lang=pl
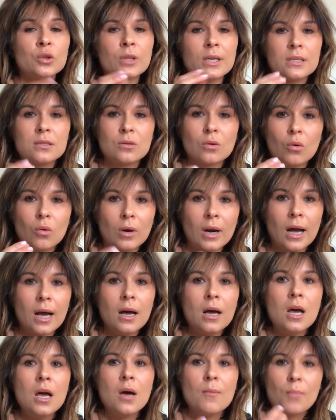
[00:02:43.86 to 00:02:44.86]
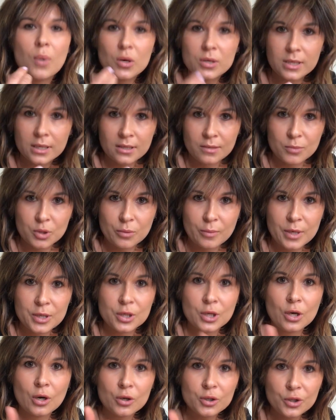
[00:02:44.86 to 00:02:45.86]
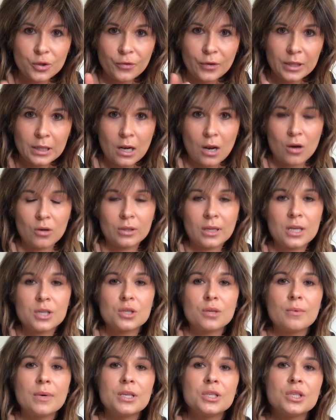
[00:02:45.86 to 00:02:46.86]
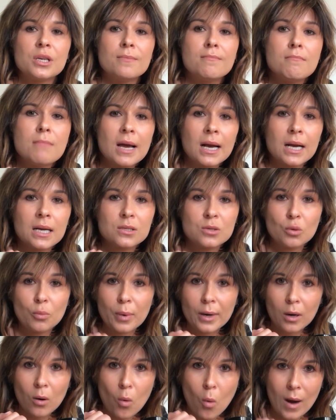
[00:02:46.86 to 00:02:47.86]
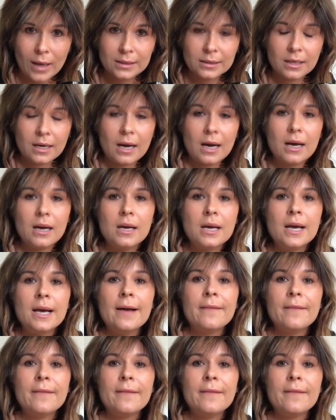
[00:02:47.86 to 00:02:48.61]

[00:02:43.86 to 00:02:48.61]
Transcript: to ta skóra, poza tym, że będzie rozświetlona, że będzie mega super gładka,